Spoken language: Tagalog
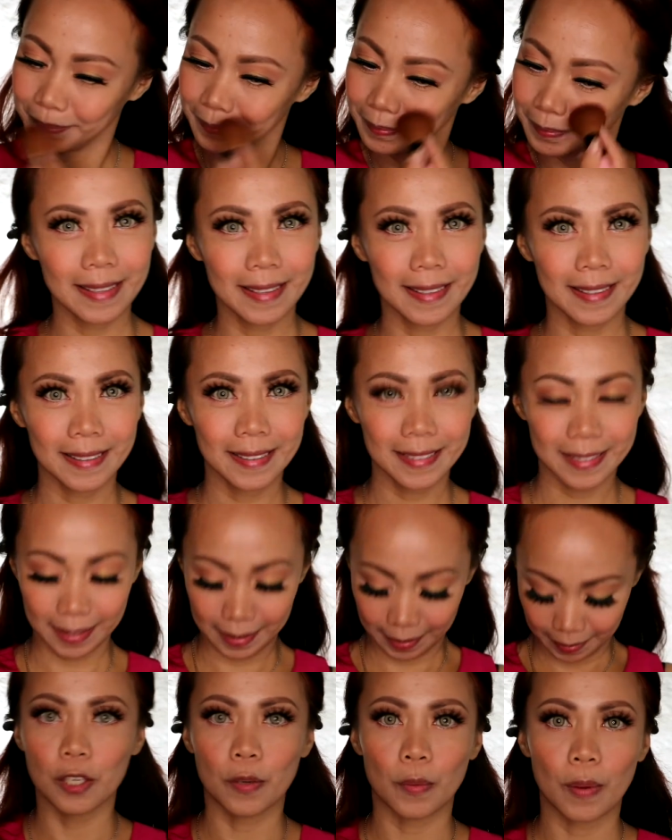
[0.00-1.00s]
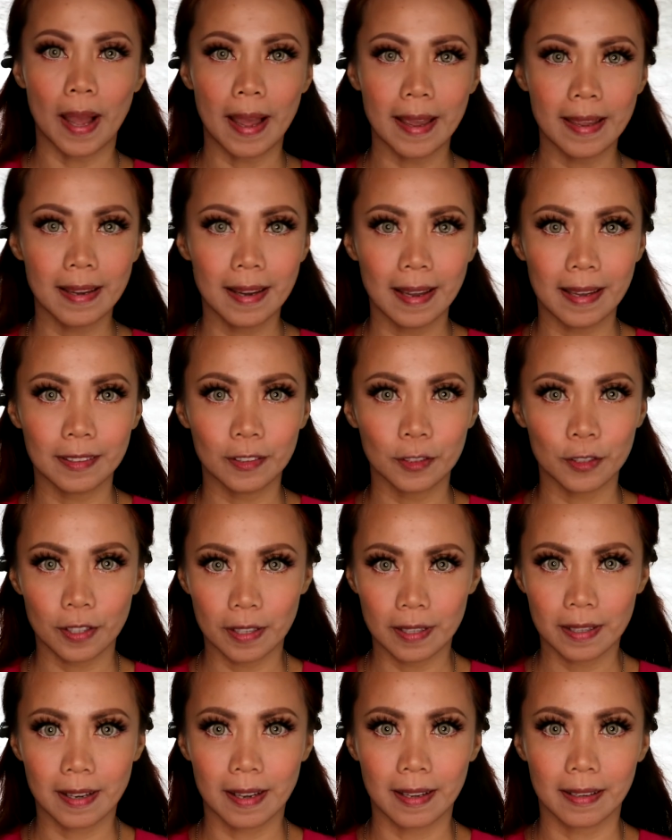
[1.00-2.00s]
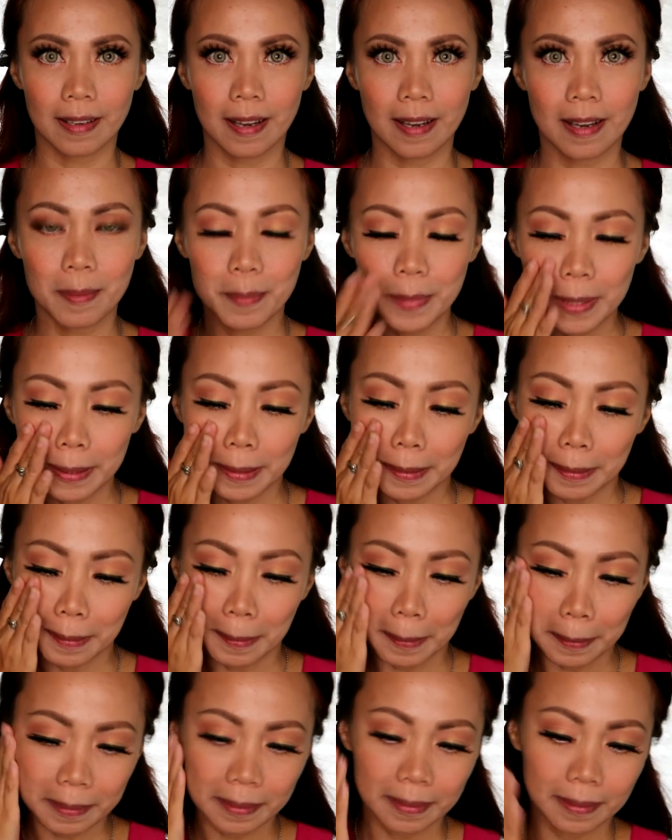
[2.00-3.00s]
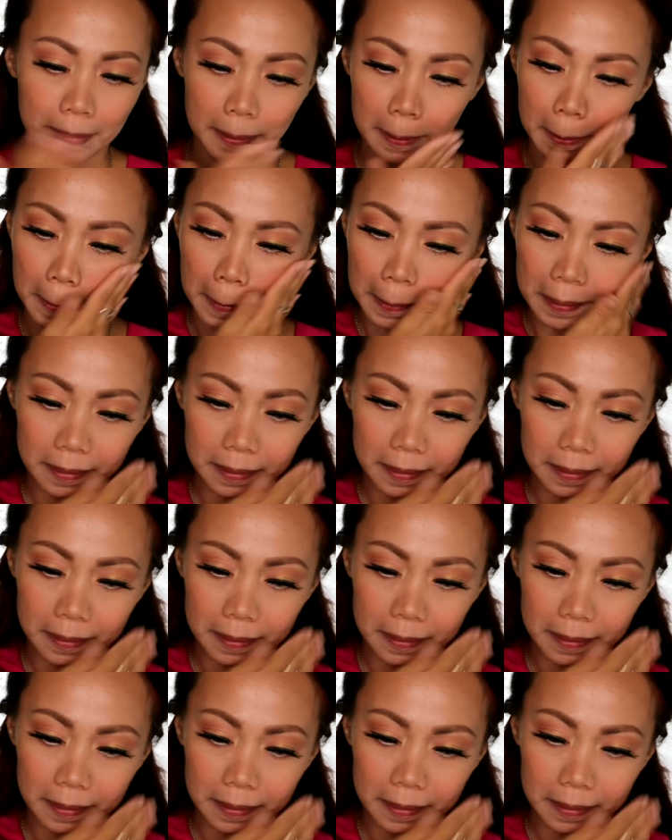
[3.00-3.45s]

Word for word: yeah, yung highlighter na gagamitin natin